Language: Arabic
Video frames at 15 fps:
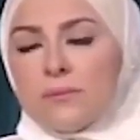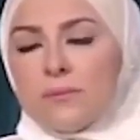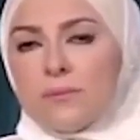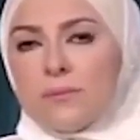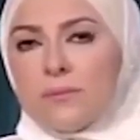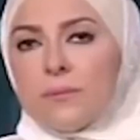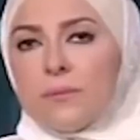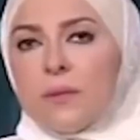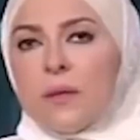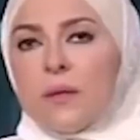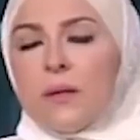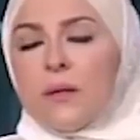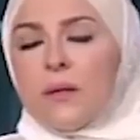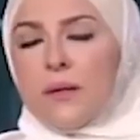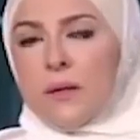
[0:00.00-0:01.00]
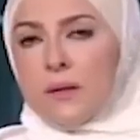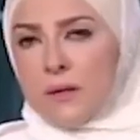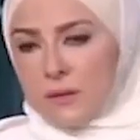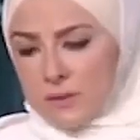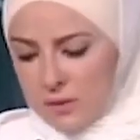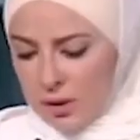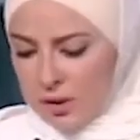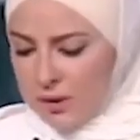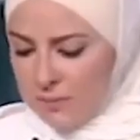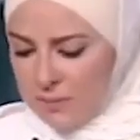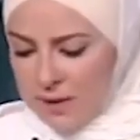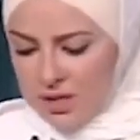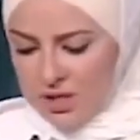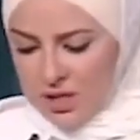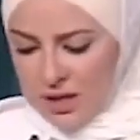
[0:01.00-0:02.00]
ماشي يا فندم حاضر طيب
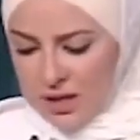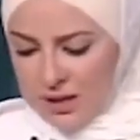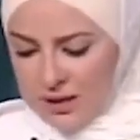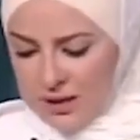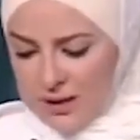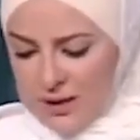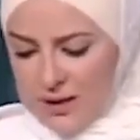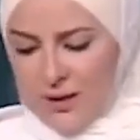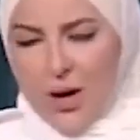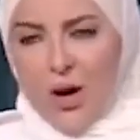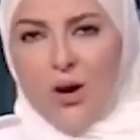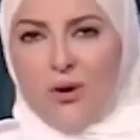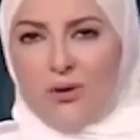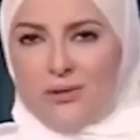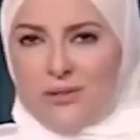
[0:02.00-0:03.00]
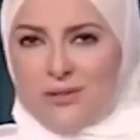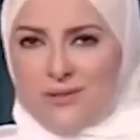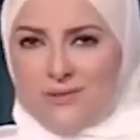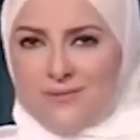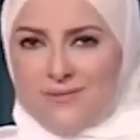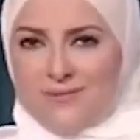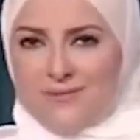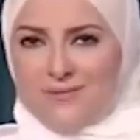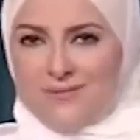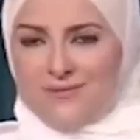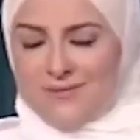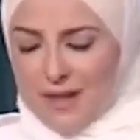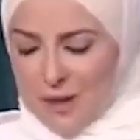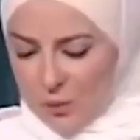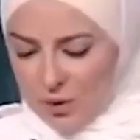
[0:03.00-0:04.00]
ماشي يا حاجه ليلى حاضر
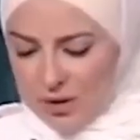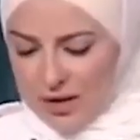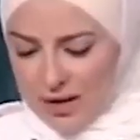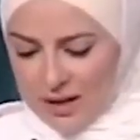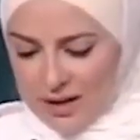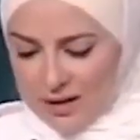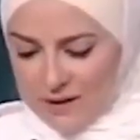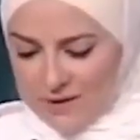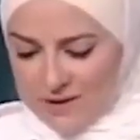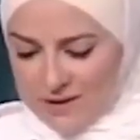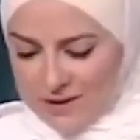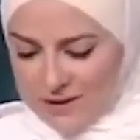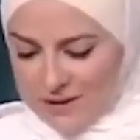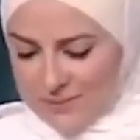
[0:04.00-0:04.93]
هوني على نفسك